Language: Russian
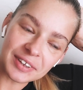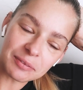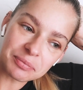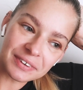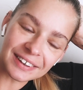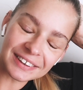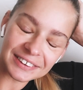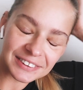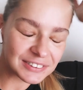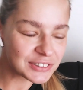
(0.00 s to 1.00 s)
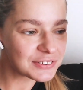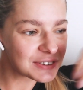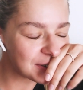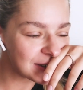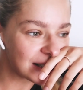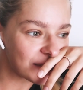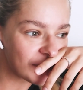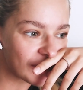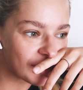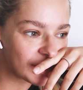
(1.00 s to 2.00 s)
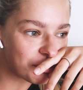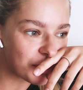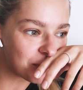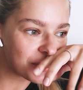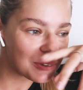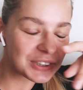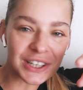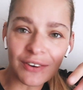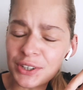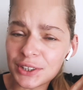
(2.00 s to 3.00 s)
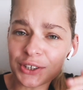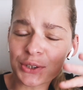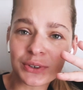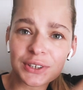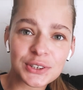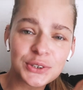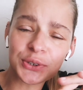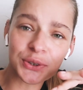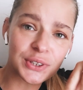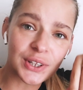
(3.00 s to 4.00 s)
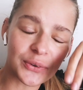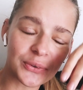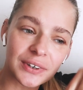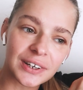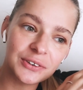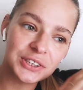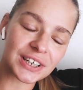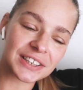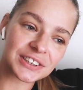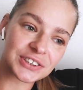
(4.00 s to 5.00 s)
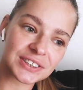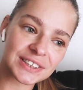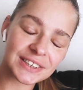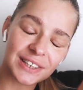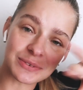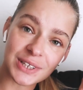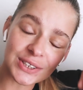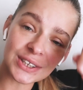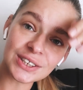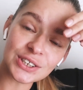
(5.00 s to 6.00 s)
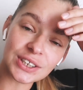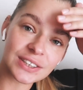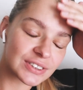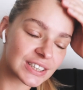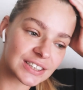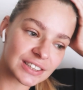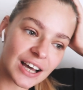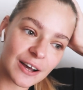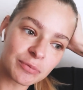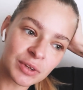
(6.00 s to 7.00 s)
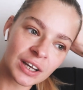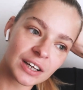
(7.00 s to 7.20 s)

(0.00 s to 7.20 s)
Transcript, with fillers: там как-то, что же у них там, какой-то промокод жаворонок, что ли, еще что-то такое, короче, ранние часы, там со скидочкой, все дела,